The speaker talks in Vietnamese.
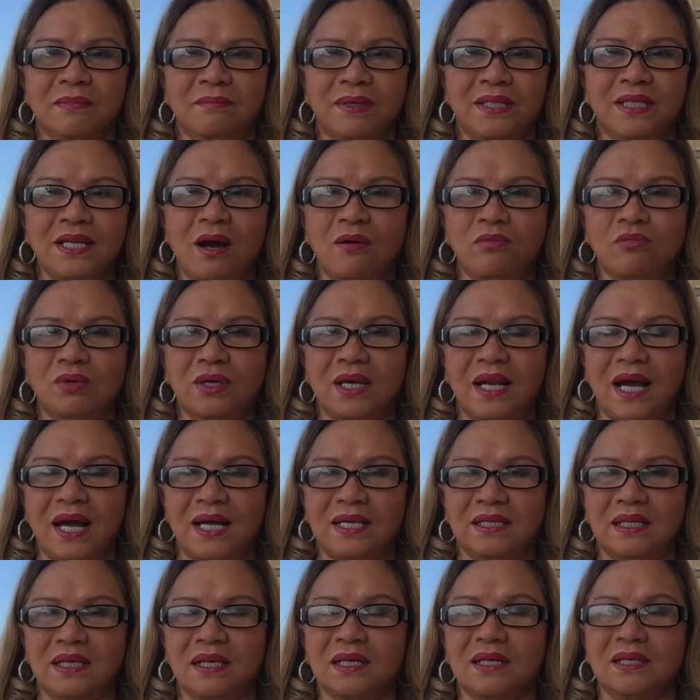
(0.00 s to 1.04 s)
bị đông
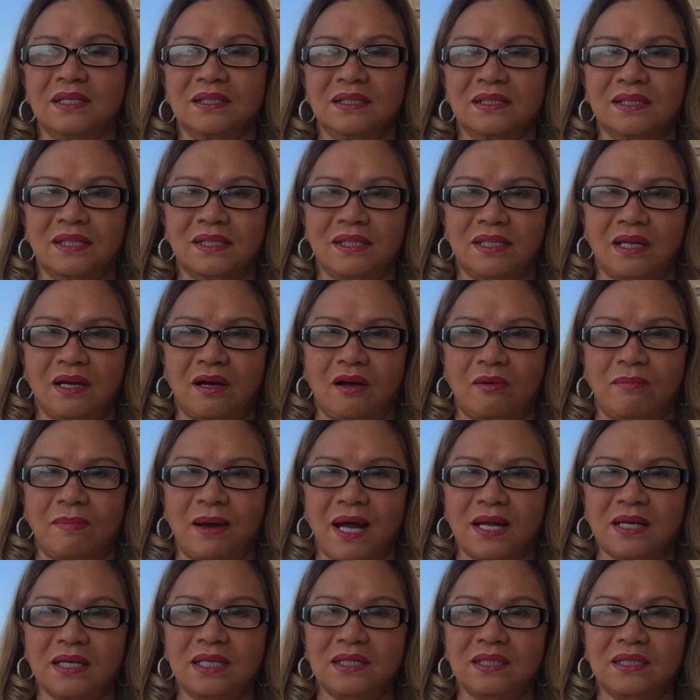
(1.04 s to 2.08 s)
lại thì là họ
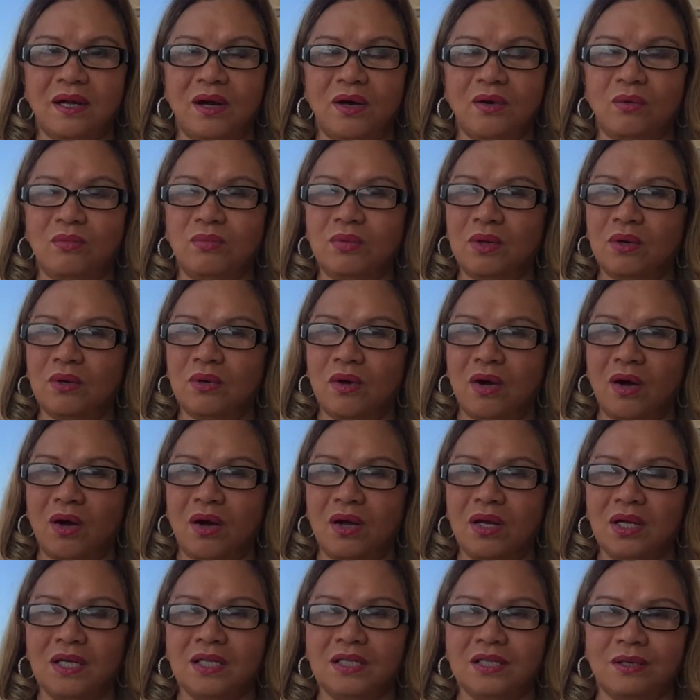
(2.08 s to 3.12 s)
bán đi họ cũng
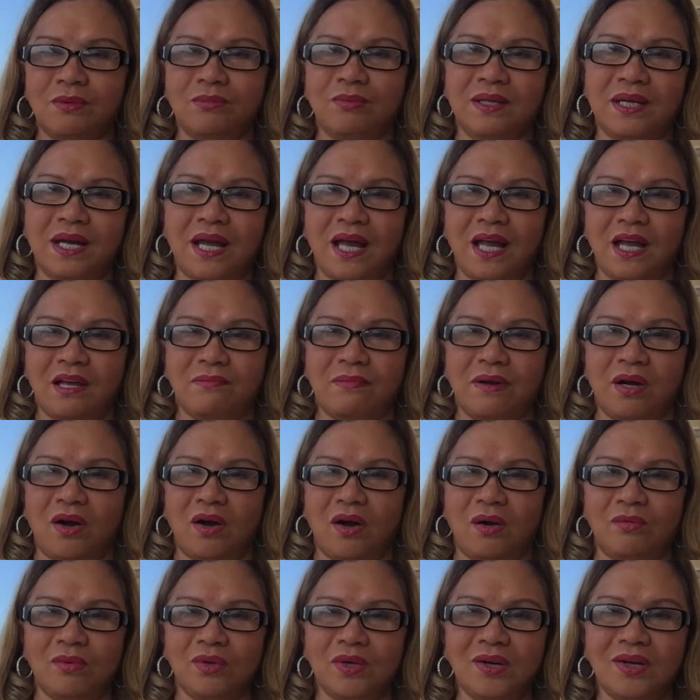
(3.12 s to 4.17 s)
họ trong nghề mà
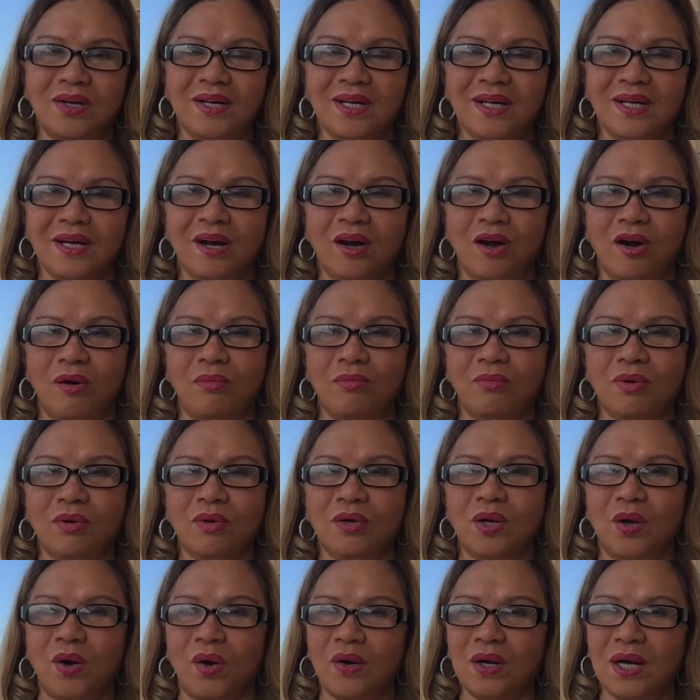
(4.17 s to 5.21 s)
họ không có họ không có
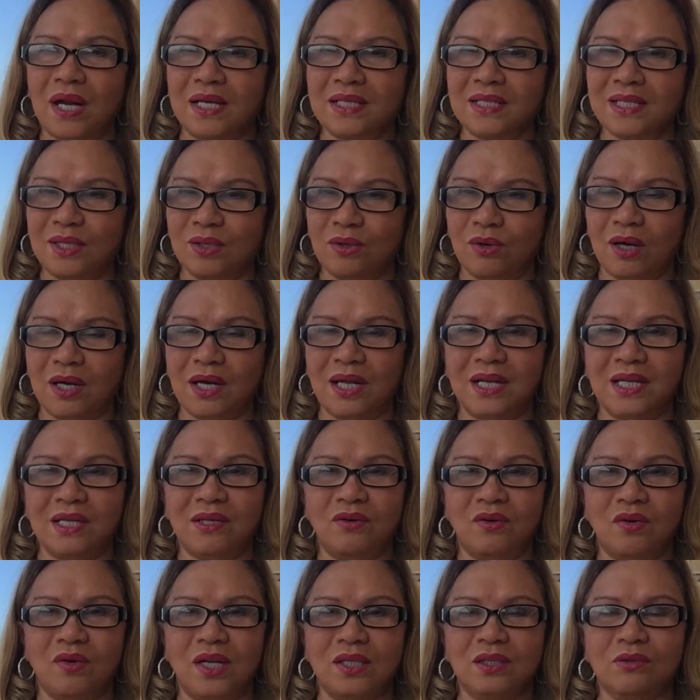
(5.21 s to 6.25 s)
lỗ lãi nhiều họ hay lấy
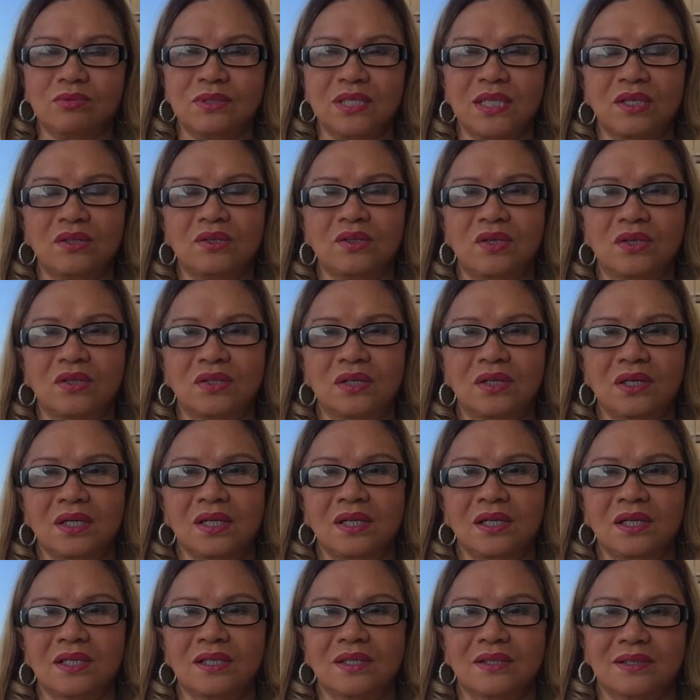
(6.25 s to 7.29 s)
đồ lỗ lãi chút xíu rồi
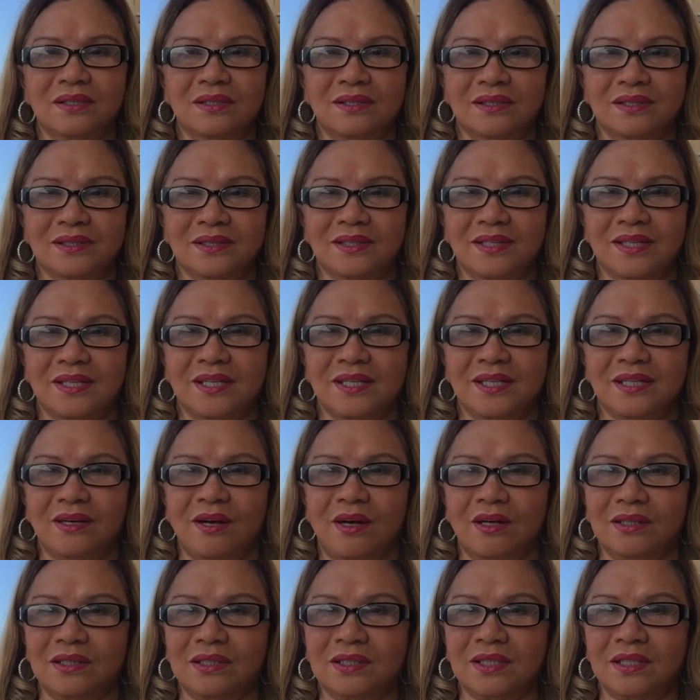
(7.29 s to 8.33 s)
thì
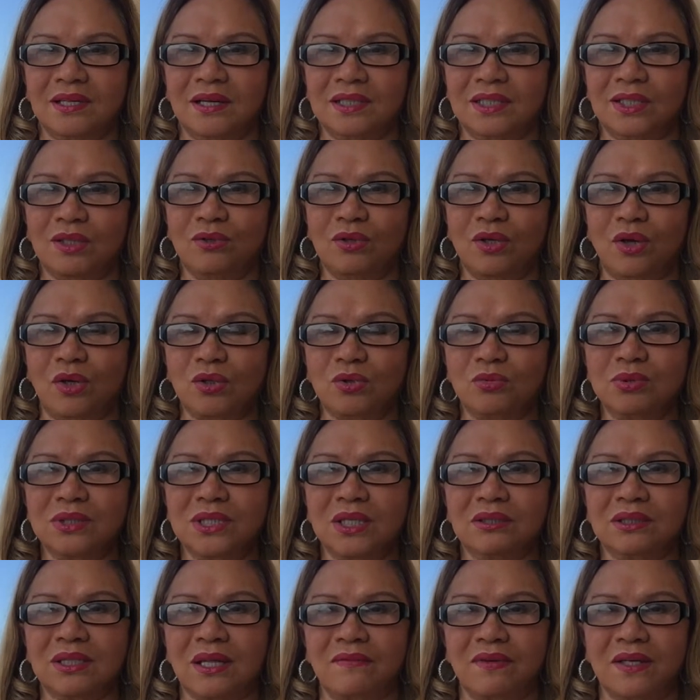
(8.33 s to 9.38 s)
họ họ chịu lỗ chút
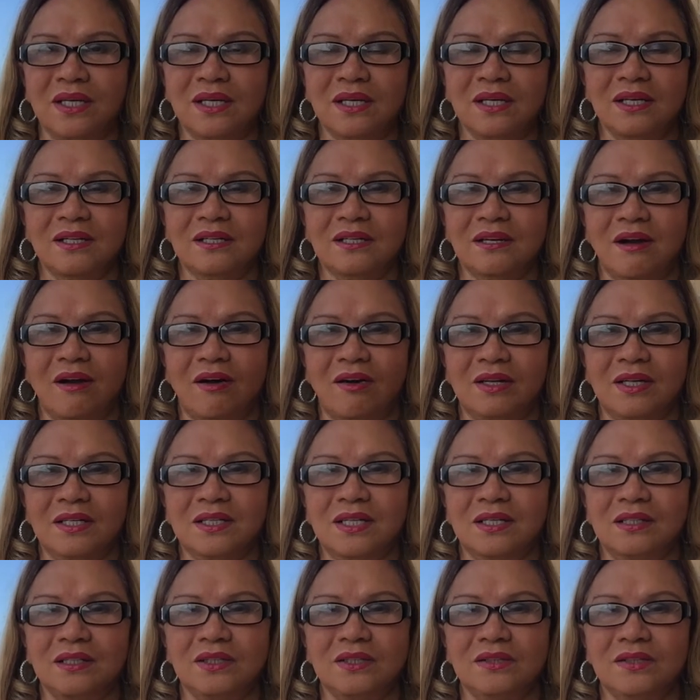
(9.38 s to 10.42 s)
xíu tại vì họ đã
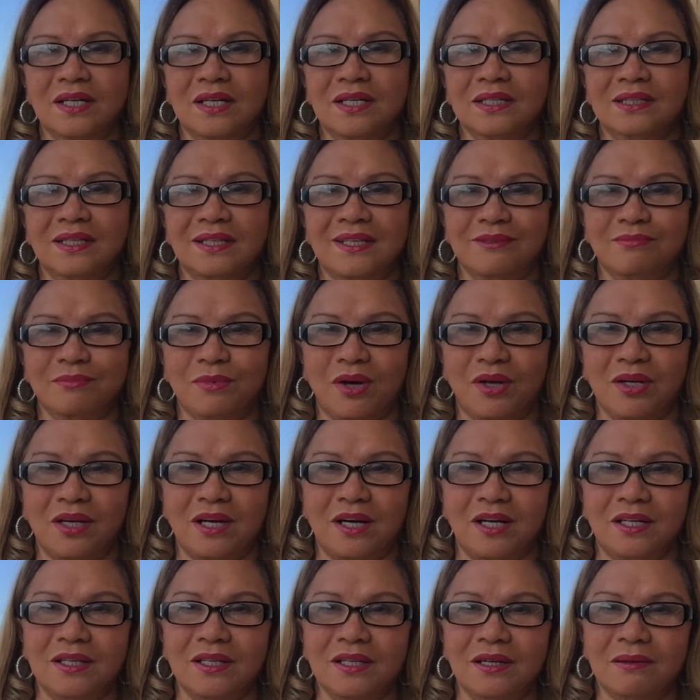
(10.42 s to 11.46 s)
trừ cho được cái tiền mà họ
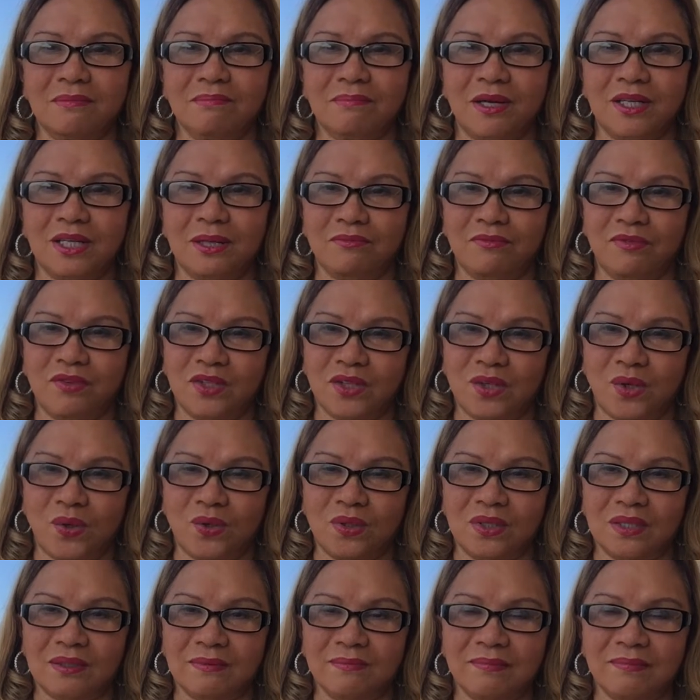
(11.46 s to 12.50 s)
lời bay năm vừa rồi